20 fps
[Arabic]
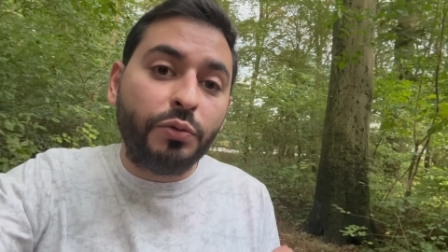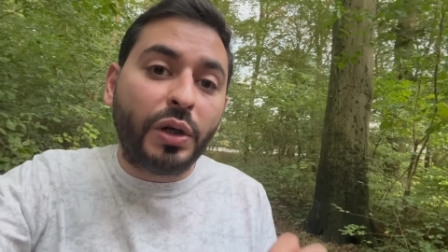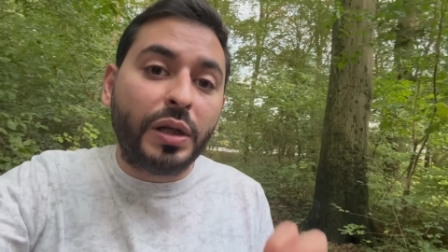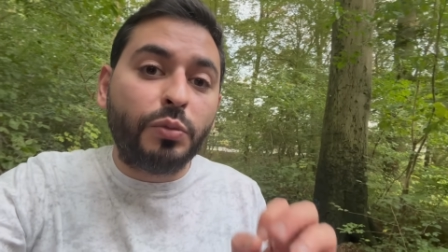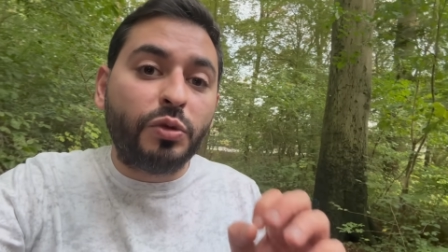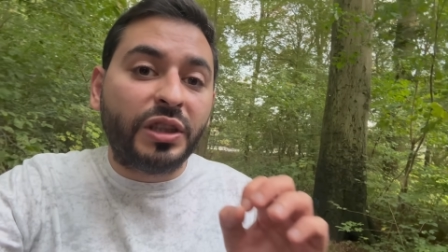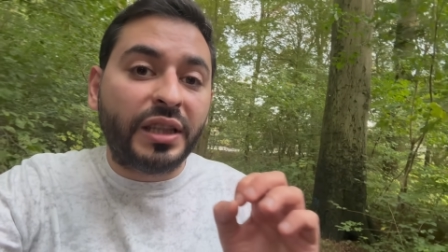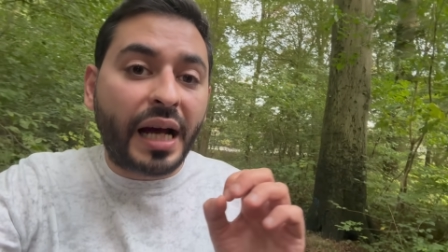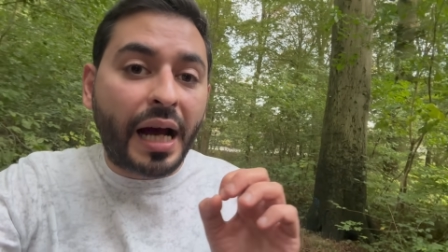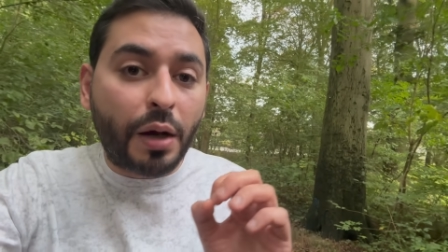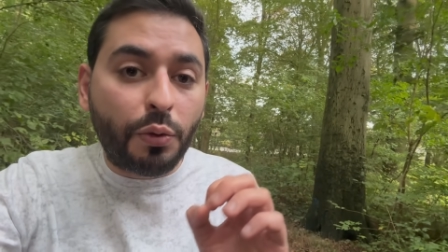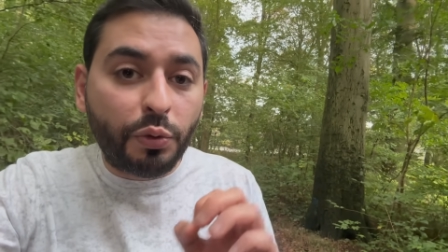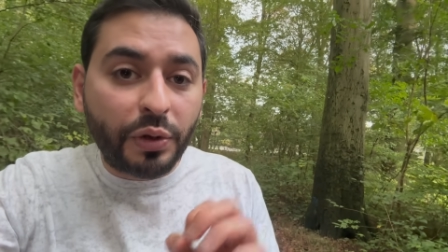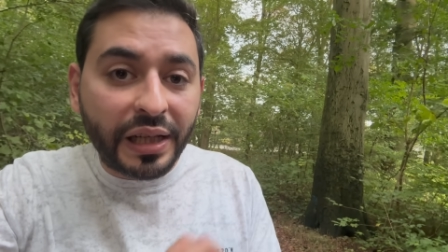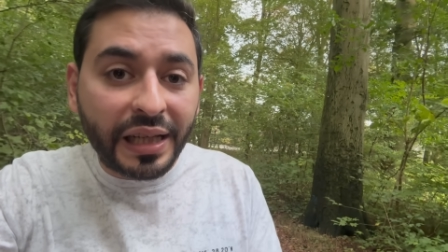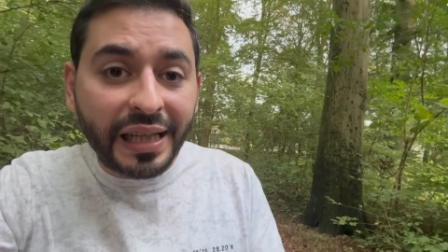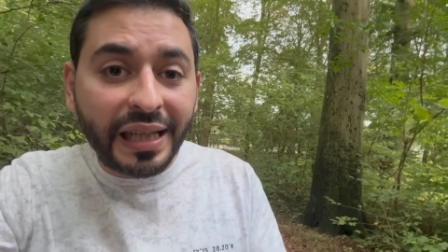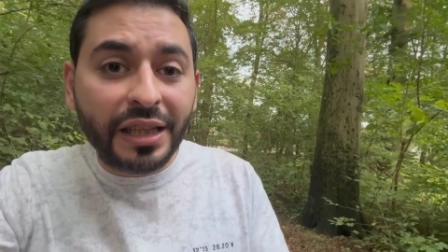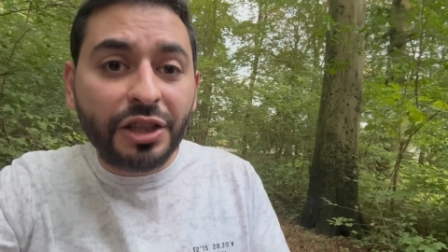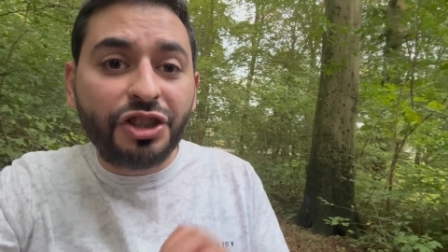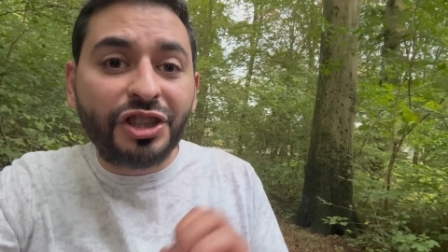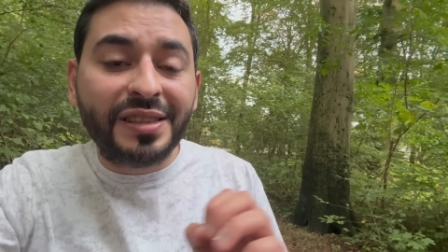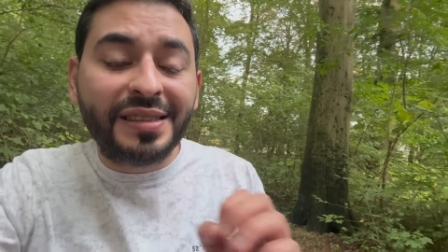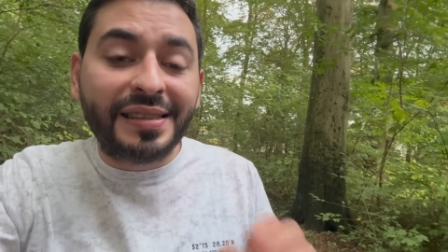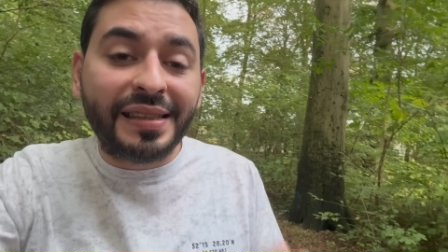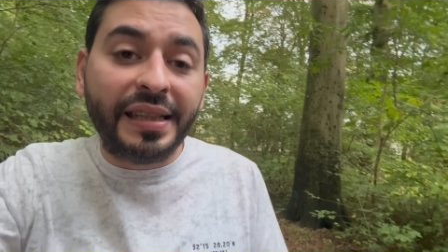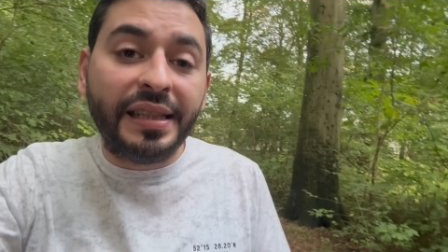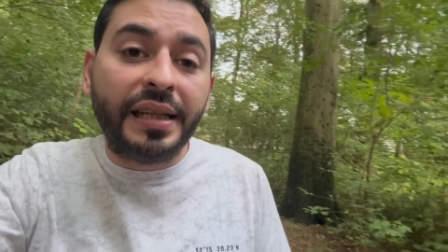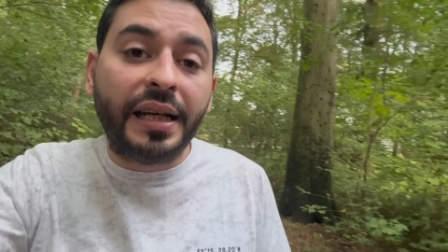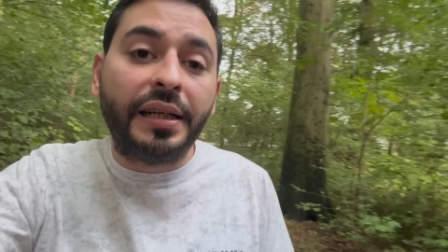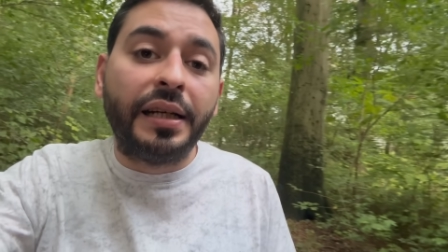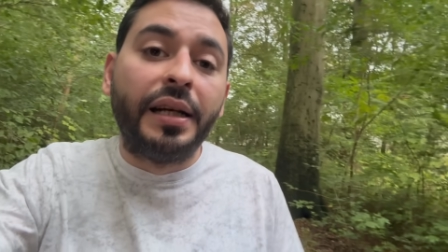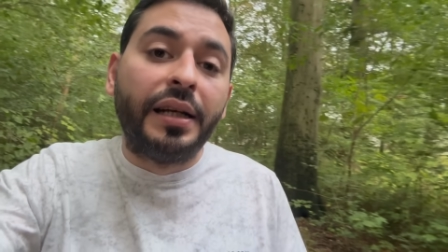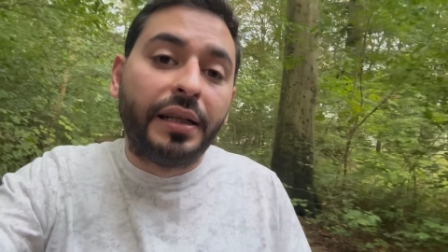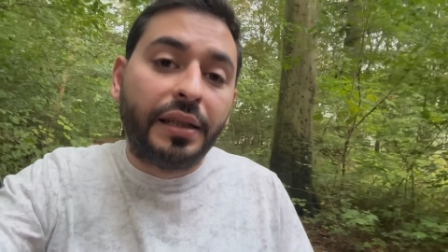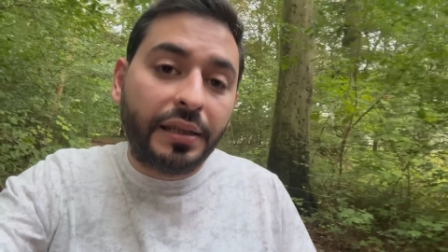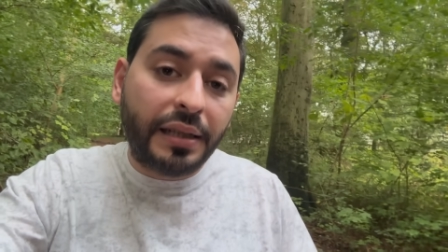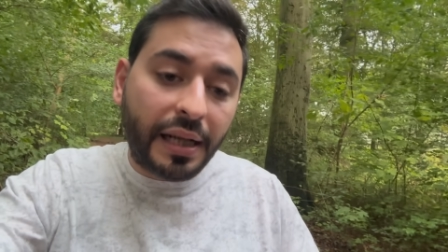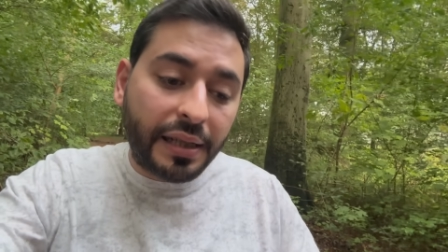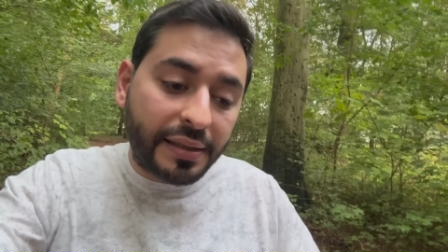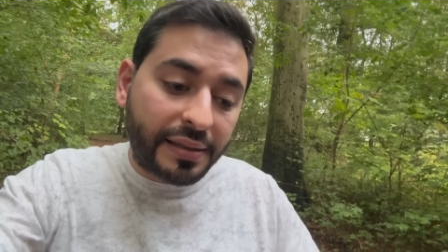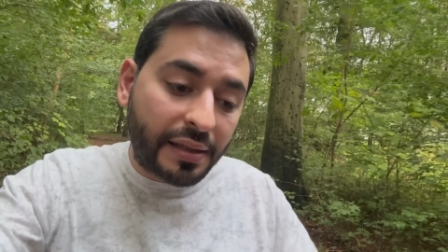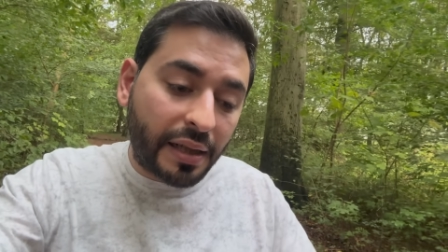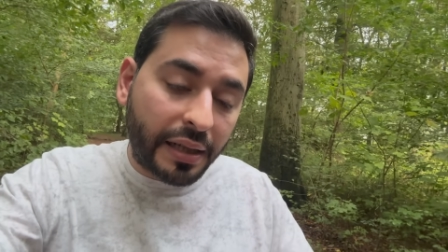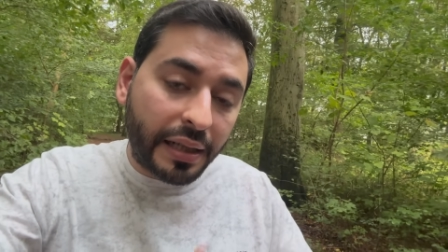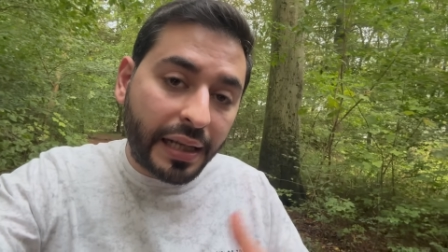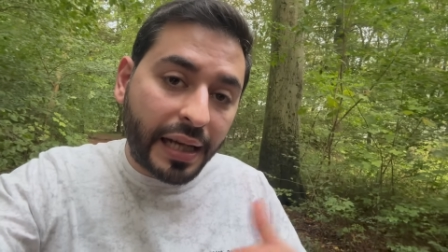والمتحولين جنسيا يعني صار